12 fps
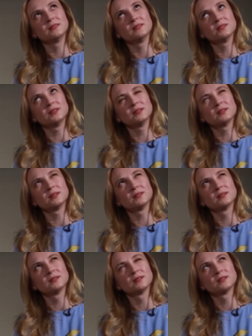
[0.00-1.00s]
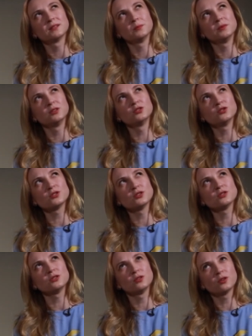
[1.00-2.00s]
назывался
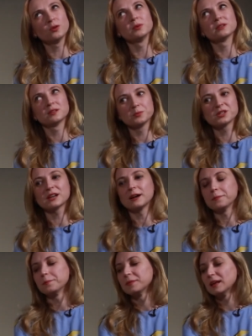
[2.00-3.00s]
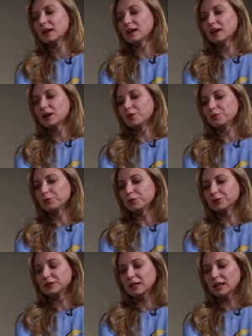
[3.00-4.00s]
«Молодежный жилой комплекс», МЖК. Вот.